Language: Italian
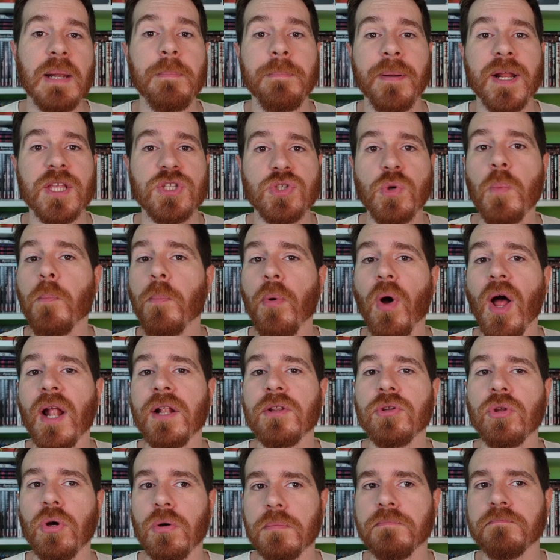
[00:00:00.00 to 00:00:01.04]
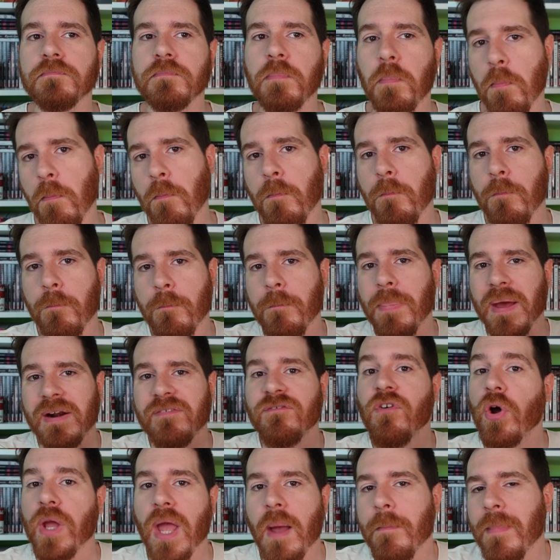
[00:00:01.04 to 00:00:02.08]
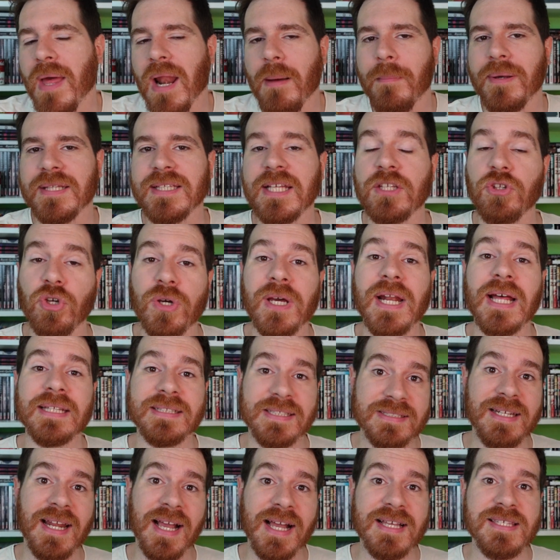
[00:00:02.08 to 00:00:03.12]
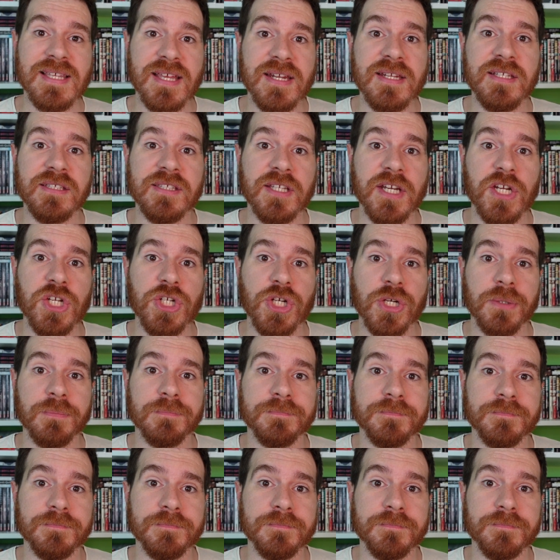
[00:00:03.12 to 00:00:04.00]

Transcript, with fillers: Il prezzo un po' alto per voi, a me l'ha mandato gratis la casa editrice.